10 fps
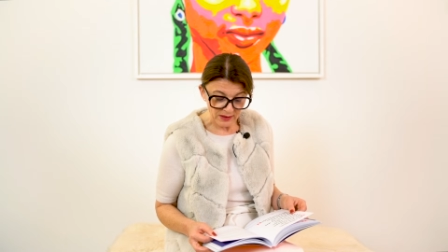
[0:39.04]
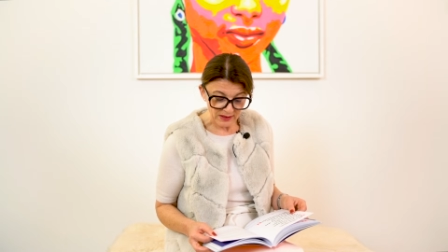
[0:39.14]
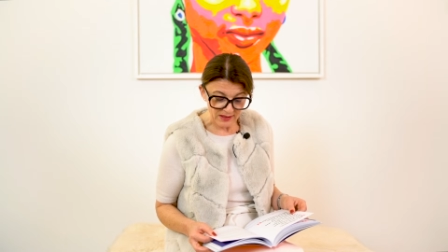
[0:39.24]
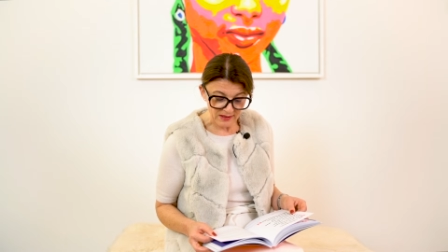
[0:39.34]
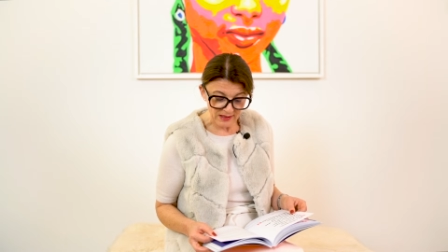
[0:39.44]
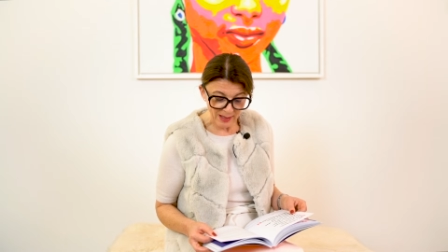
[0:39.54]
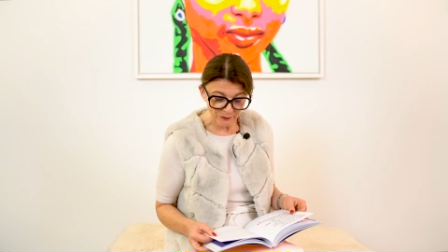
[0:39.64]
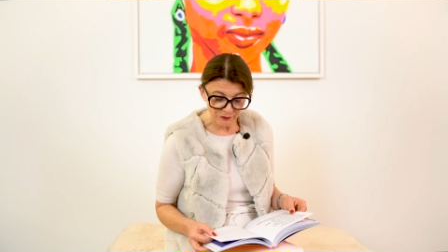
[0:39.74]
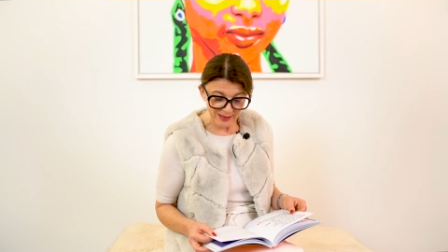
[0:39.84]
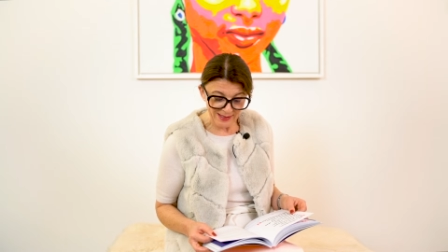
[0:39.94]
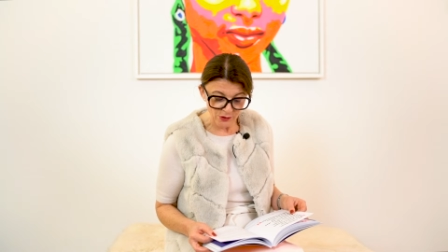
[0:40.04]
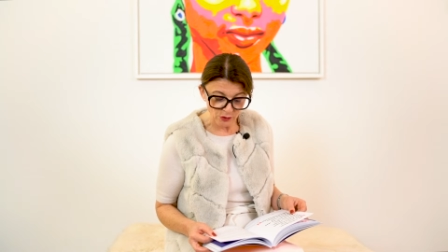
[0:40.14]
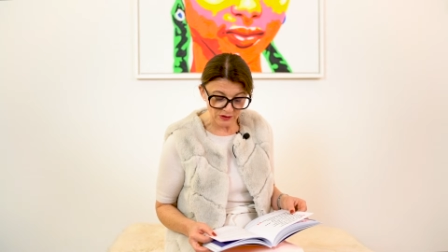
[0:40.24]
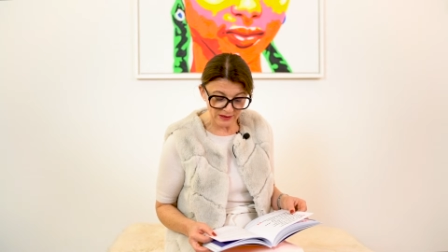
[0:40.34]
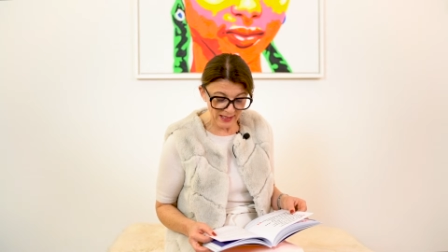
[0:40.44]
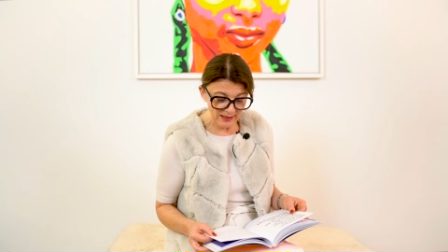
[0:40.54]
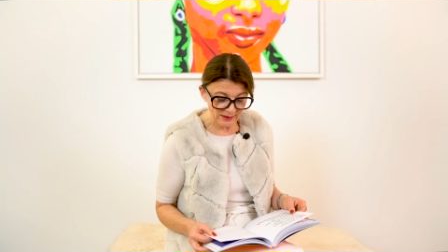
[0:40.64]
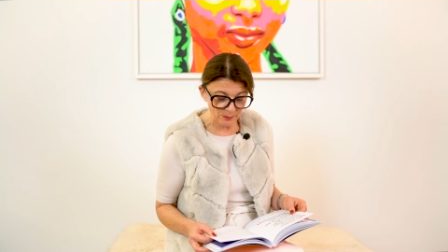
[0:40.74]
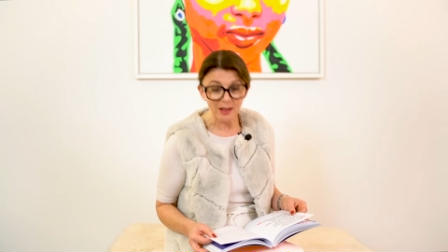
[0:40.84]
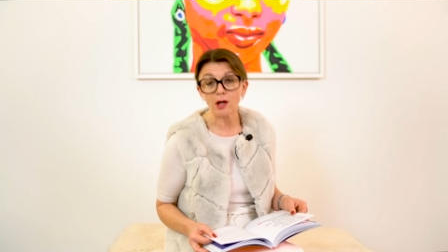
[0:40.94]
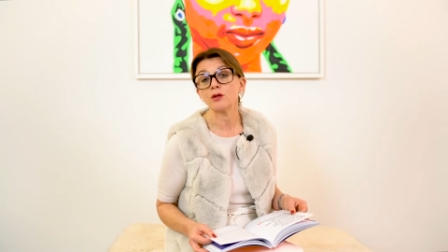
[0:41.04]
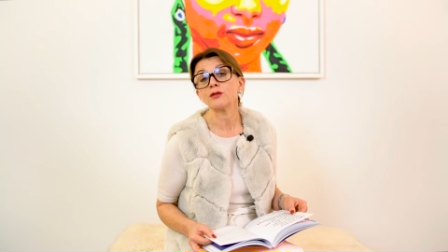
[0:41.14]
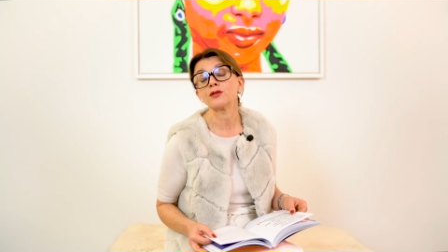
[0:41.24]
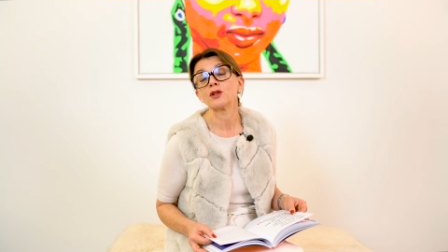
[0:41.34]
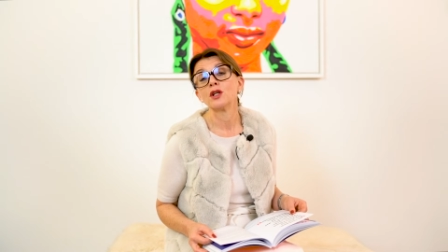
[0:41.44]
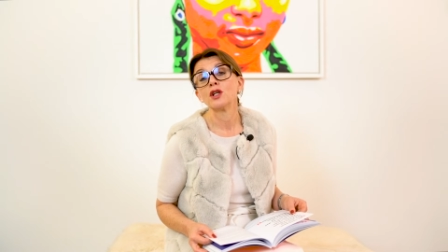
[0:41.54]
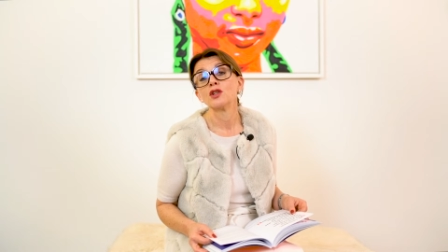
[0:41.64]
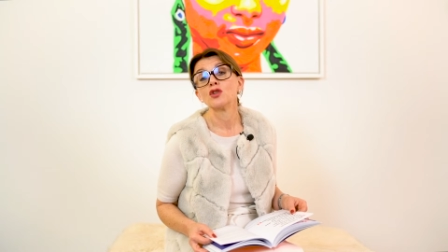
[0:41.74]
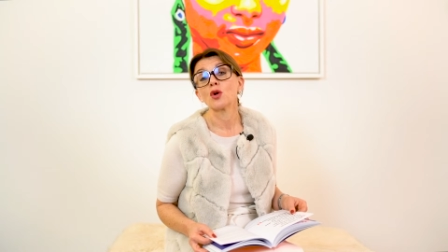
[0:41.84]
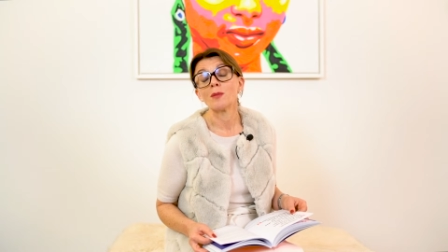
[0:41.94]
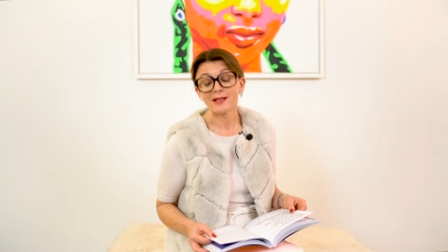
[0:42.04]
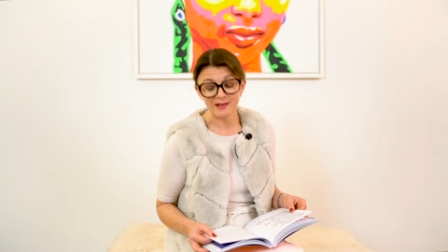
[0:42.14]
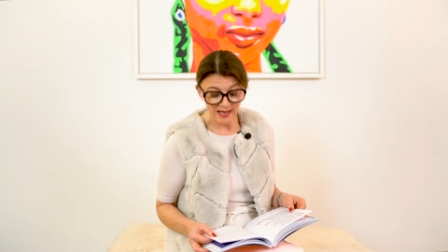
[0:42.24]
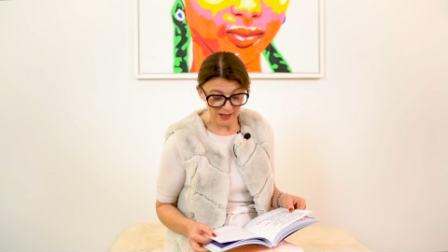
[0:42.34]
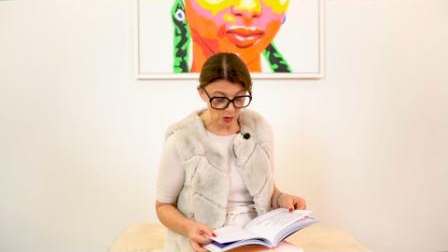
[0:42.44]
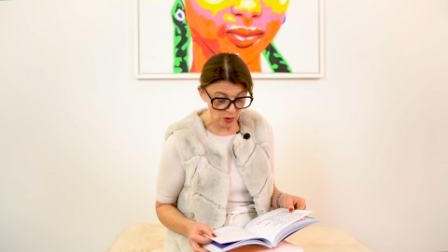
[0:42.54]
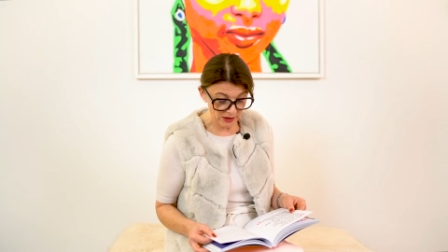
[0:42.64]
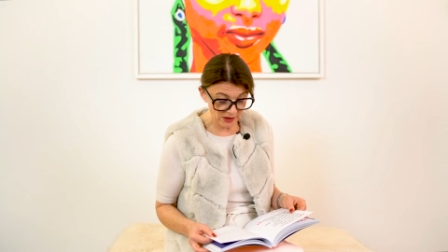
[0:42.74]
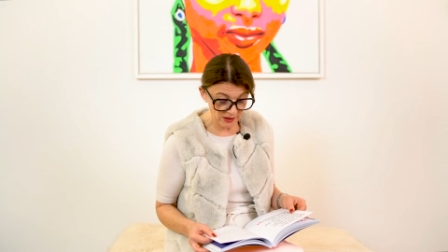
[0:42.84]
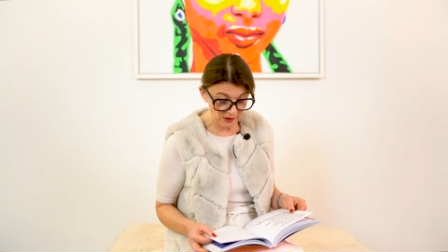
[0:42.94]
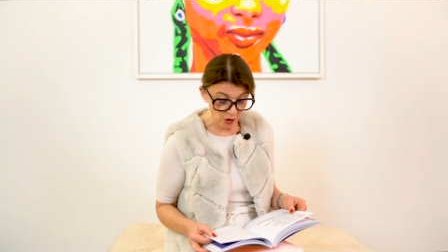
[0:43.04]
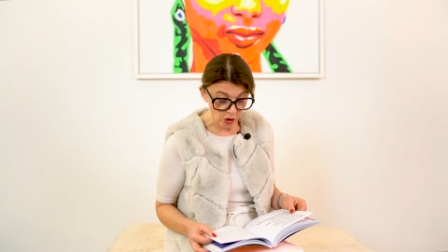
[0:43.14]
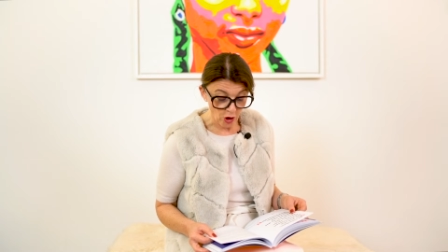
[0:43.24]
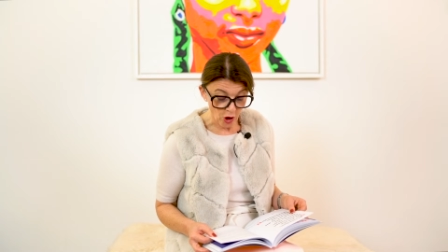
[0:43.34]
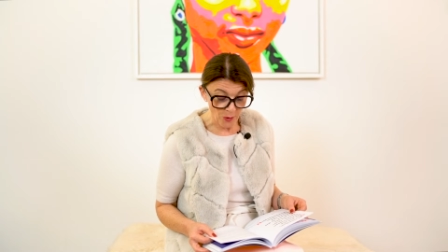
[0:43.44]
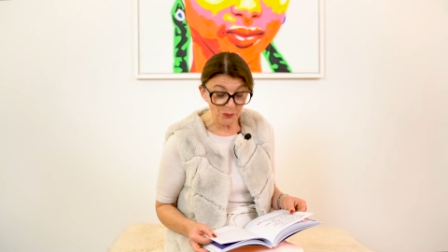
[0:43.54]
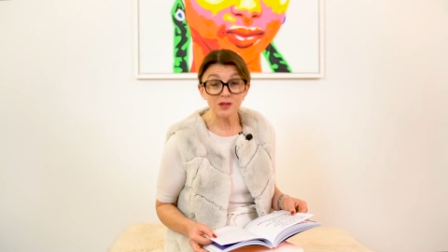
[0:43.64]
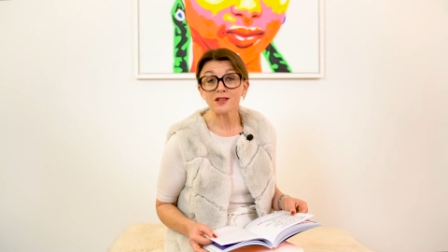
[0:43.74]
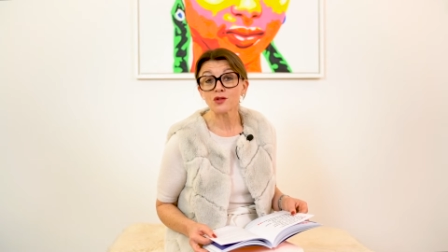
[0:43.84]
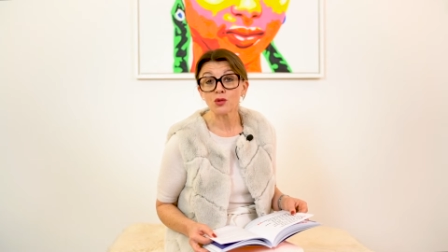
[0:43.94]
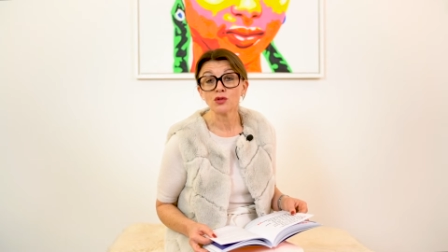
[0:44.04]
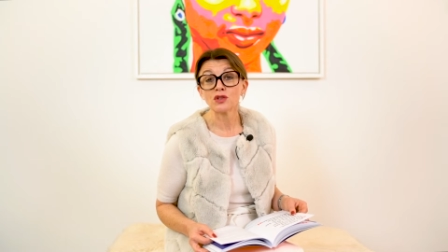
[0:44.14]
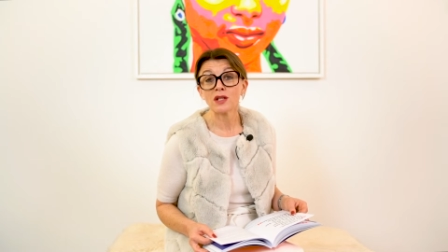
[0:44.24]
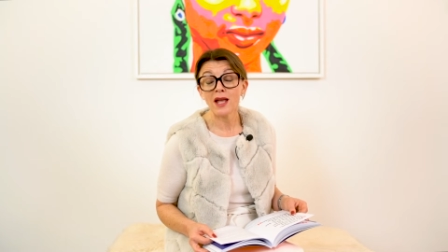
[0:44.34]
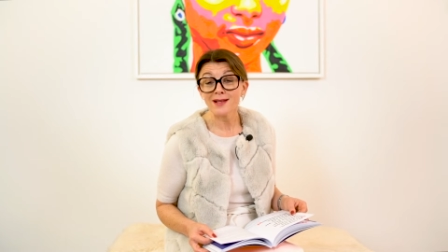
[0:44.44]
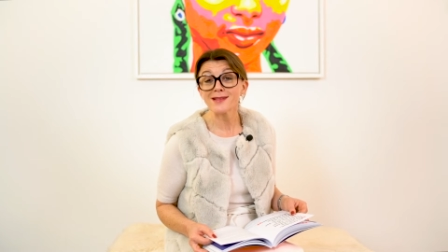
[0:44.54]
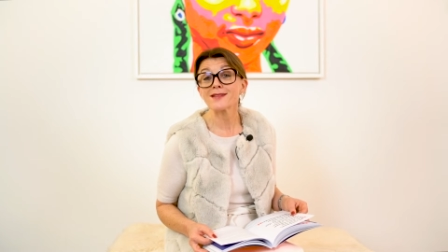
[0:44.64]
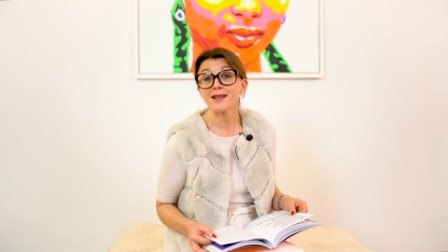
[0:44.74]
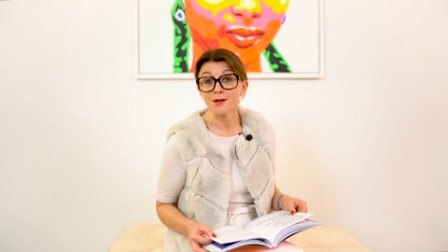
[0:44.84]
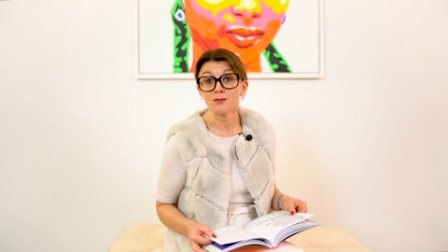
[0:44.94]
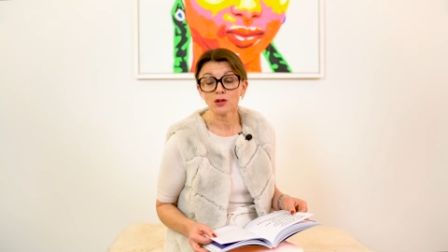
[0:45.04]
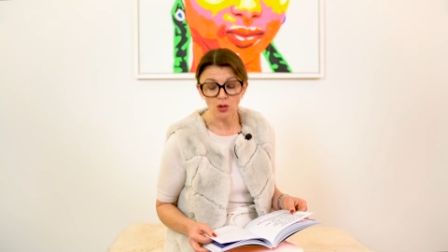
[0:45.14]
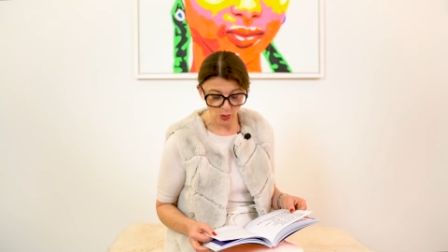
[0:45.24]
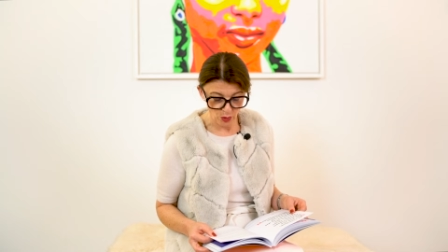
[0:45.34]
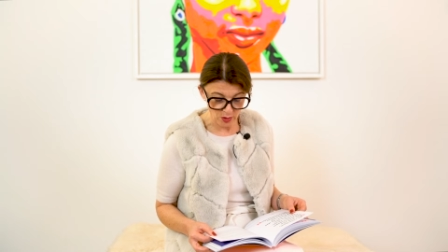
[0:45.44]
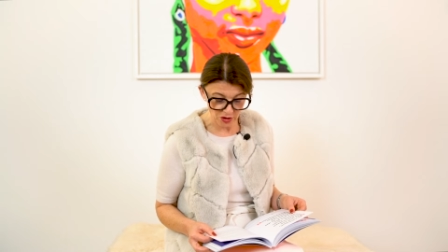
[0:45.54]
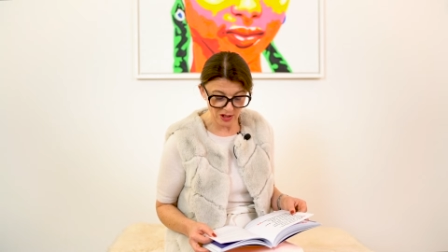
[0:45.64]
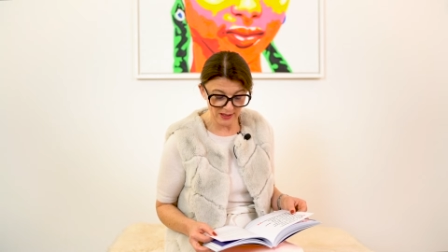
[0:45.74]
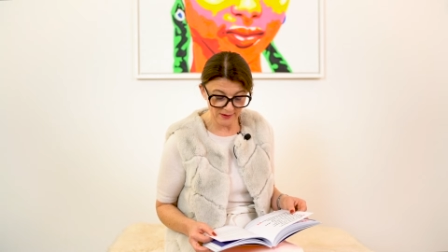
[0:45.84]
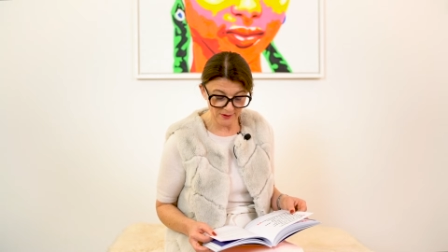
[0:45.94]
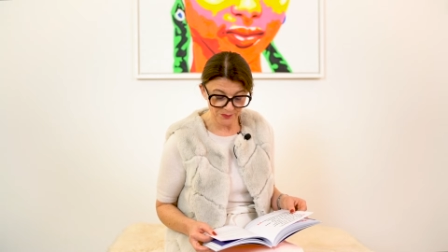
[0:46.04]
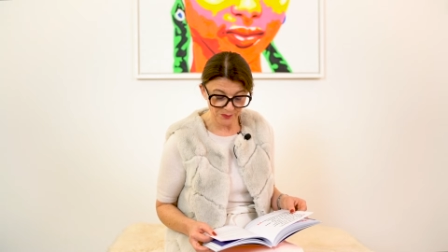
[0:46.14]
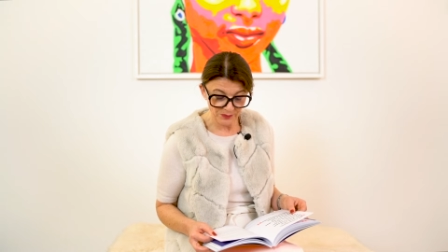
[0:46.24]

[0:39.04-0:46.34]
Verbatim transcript: richtig abwickeln und nach dem Kauf nochmal nachhorchen, ob das Kundenherz immer noch höher schlägt.